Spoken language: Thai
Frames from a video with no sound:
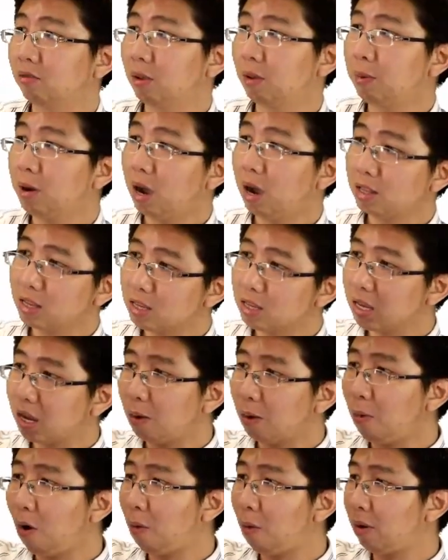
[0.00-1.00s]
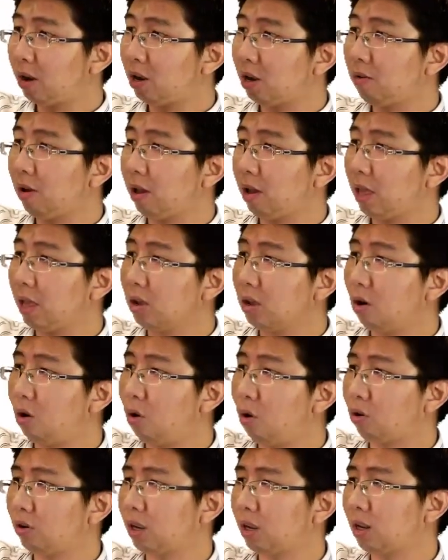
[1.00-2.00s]
เ a อร์อ่ะจริงๆเขาบอกมาได้ว่า x
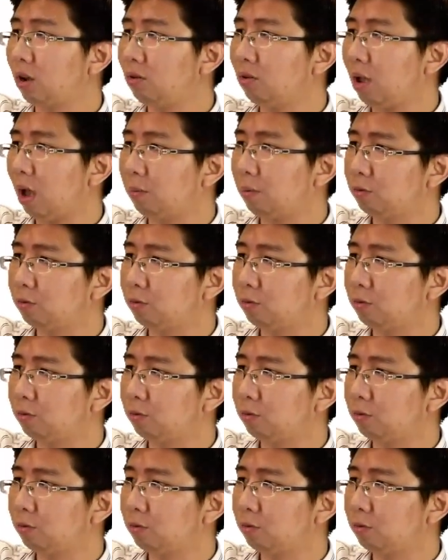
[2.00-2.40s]
6 เนี่ย เท่ากับ